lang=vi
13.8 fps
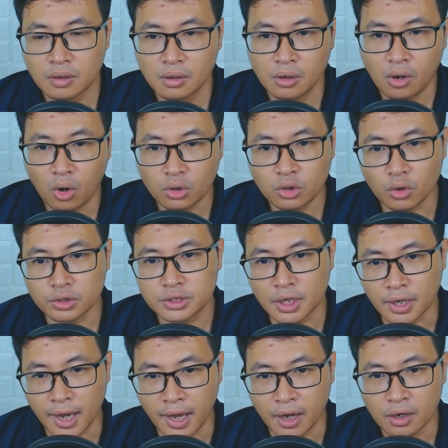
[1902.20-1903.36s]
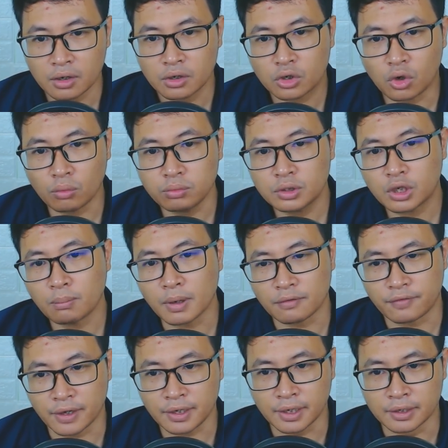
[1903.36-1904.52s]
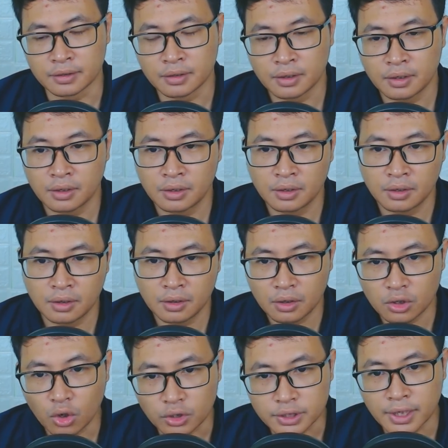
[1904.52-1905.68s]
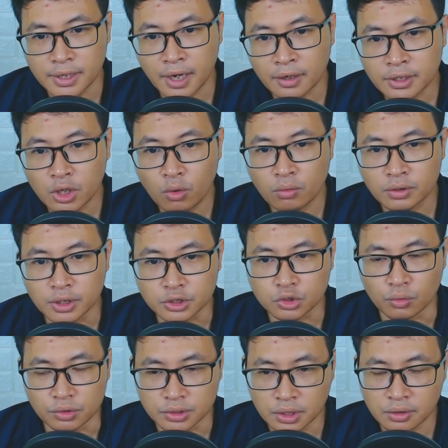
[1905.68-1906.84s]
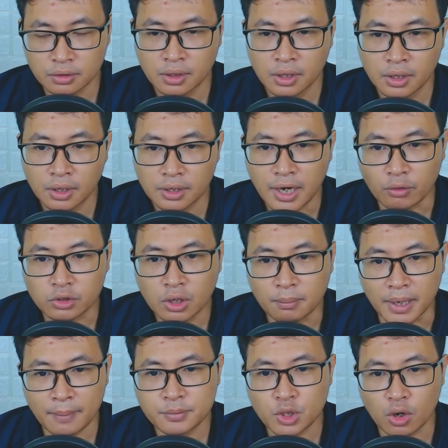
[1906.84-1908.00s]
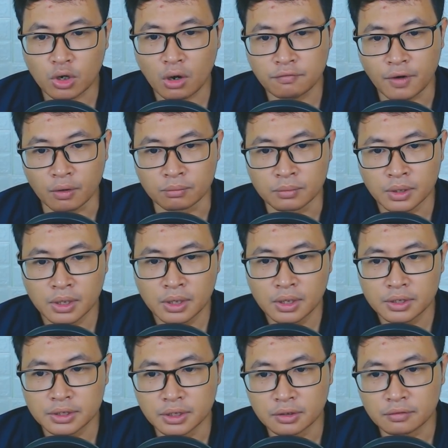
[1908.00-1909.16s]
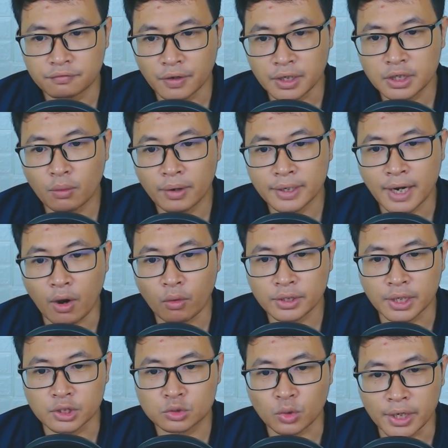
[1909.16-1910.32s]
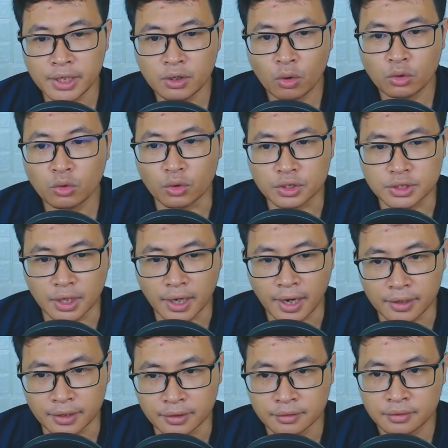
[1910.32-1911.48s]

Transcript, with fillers: Hỗn độn trường hà Cũng không bị vén lên Đột nhiên lăng tiêu công tử dùng sức Đạo thương bị ép cho cong vòng Nhưng vẫn không cách nào có thể xoáy hỗn độn trường hà lên